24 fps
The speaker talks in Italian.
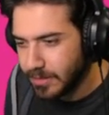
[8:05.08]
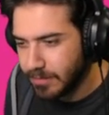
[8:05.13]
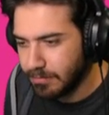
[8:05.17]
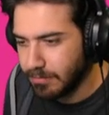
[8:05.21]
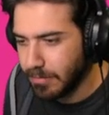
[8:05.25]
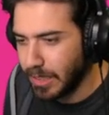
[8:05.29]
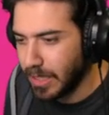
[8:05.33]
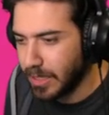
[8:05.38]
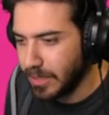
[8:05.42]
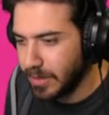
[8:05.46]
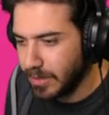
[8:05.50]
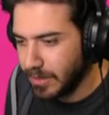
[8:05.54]

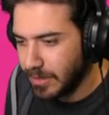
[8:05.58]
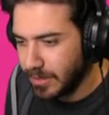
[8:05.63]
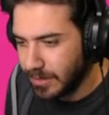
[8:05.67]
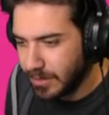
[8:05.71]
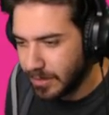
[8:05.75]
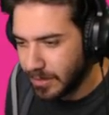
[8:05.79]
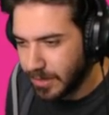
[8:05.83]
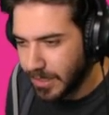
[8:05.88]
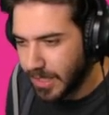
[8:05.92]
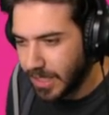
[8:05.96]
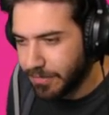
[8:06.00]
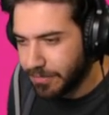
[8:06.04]
Ma...
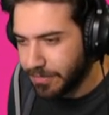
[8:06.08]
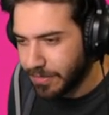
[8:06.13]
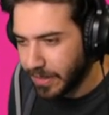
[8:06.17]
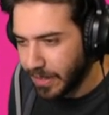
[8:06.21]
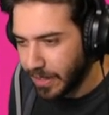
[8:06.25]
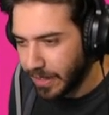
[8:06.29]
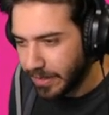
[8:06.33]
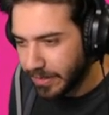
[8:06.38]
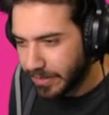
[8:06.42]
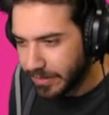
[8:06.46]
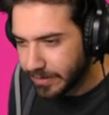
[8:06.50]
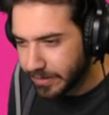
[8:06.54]
che
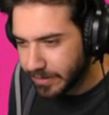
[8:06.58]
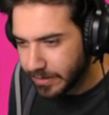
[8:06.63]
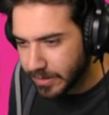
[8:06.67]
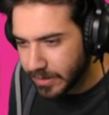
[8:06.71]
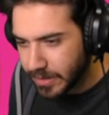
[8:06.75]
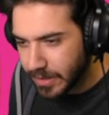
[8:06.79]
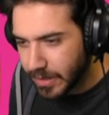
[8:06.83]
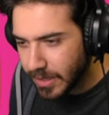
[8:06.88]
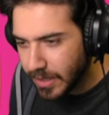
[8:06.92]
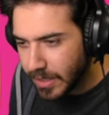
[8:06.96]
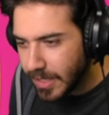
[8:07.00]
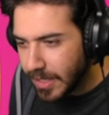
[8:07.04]
fa?
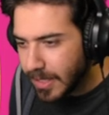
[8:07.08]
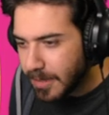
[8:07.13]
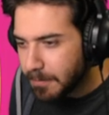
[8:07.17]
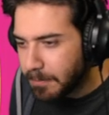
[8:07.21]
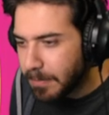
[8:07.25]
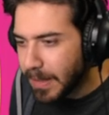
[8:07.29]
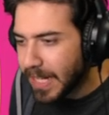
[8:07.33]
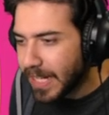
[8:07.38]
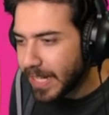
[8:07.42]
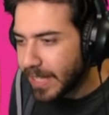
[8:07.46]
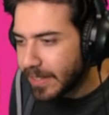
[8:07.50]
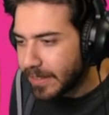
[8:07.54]

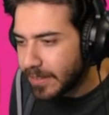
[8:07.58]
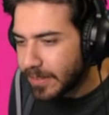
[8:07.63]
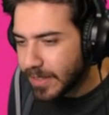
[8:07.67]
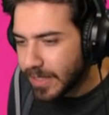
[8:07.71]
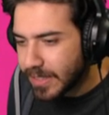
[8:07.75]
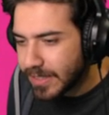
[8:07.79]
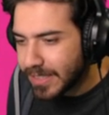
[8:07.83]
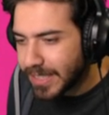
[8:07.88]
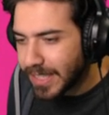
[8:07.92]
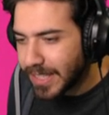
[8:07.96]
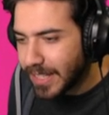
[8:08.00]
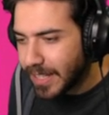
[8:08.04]
Pare che non
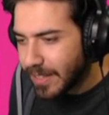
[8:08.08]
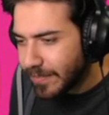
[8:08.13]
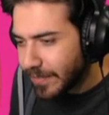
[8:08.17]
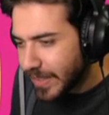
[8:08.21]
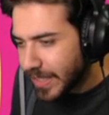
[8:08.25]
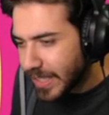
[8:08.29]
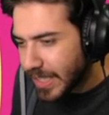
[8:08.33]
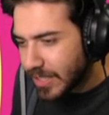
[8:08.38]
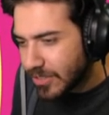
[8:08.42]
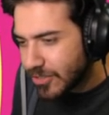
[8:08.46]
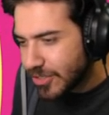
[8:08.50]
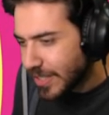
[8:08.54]
riesca né a
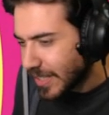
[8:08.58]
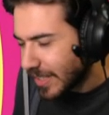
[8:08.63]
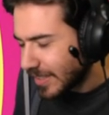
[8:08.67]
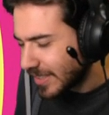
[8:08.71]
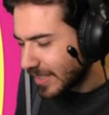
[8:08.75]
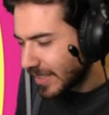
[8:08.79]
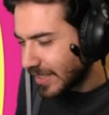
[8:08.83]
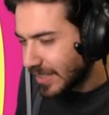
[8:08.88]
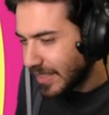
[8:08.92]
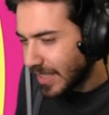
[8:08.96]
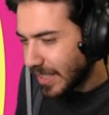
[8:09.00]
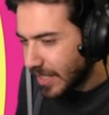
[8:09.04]
vederci né a
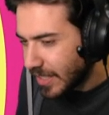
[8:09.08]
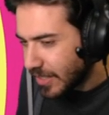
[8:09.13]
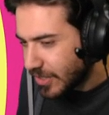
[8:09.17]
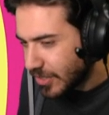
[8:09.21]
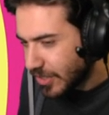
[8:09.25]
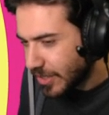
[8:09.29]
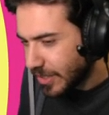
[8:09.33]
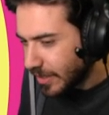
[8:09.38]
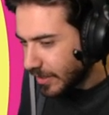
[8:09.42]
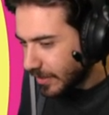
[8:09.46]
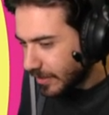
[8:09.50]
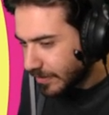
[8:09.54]

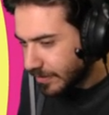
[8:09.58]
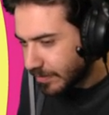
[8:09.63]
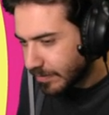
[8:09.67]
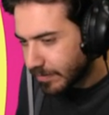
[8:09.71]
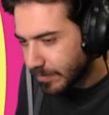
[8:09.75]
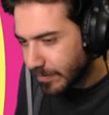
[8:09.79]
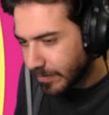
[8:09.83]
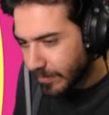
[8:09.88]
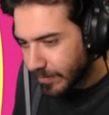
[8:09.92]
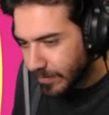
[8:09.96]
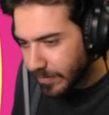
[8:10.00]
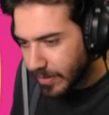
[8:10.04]
sentirci.
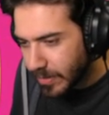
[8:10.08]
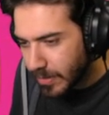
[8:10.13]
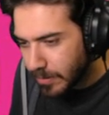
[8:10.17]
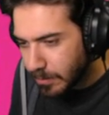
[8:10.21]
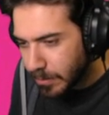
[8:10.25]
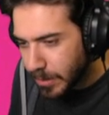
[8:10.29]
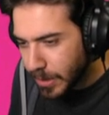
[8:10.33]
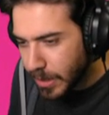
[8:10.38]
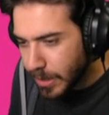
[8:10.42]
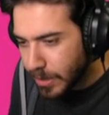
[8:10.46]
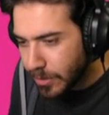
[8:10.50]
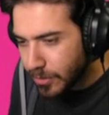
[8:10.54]

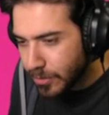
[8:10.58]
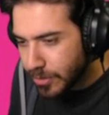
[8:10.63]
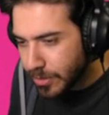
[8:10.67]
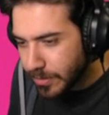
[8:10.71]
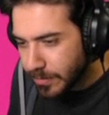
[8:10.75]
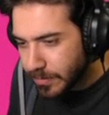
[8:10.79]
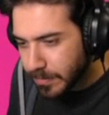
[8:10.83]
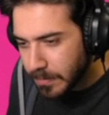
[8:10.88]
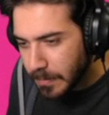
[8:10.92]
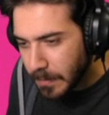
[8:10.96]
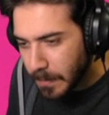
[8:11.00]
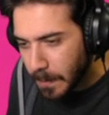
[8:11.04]
Peach!
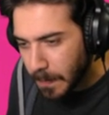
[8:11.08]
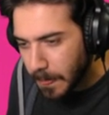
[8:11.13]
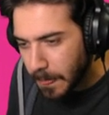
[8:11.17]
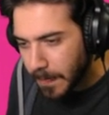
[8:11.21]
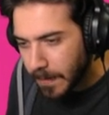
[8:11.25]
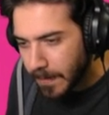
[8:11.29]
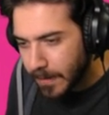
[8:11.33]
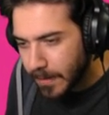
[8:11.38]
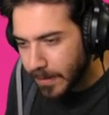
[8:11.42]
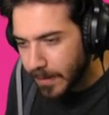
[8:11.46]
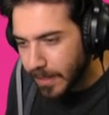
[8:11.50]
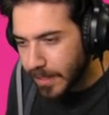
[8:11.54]

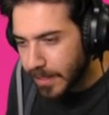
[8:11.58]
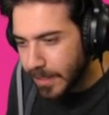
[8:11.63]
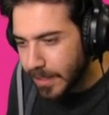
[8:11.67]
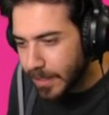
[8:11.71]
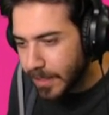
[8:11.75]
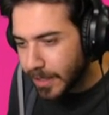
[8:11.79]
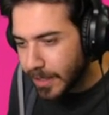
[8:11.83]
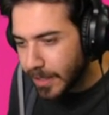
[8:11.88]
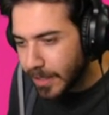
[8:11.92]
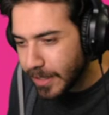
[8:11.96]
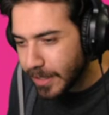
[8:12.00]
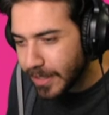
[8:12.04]

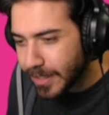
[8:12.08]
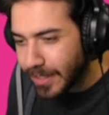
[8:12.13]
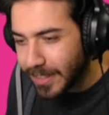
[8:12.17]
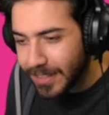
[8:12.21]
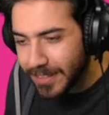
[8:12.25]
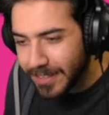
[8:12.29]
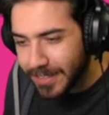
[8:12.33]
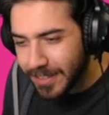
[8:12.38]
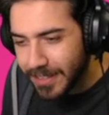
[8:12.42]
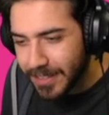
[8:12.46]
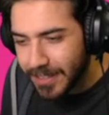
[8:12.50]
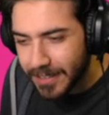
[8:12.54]
Clic clic!
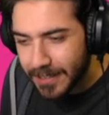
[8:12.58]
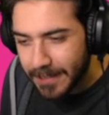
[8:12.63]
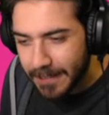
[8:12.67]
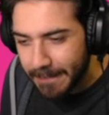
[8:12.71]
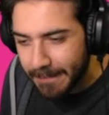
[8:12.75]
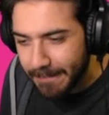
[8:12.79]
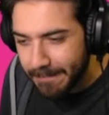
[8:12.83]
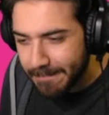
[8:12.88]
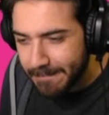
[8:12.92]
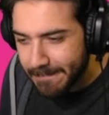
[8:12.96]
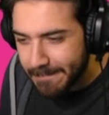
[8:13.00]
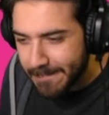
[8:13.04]

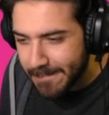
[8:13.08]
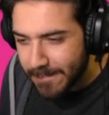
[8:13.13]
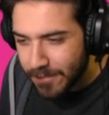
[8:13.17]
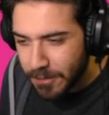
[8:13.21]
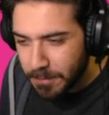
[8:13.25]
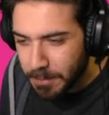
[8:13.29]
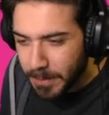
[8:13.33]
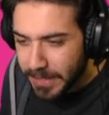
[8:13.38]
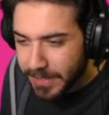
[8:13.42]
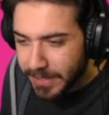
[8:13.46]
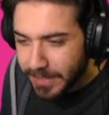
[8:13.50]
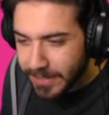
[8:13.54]

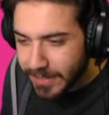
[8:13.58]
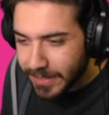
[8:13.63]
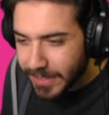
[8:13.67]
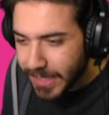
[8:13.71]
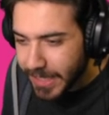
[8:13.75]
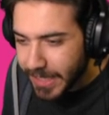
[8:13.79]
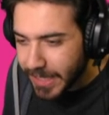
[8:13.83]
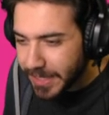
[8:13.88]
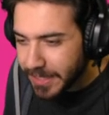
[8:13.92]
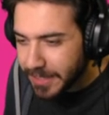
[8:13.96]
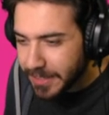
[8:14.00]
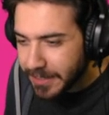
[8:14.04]
Ci penso
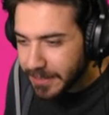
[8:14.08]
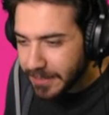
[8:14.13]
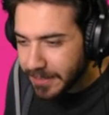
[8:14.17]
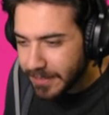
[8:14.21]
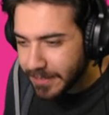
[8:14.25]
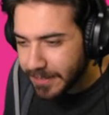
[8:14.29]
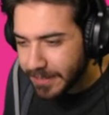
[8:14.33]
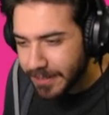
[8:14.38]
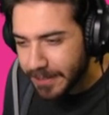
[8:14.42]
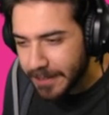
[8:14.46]
io!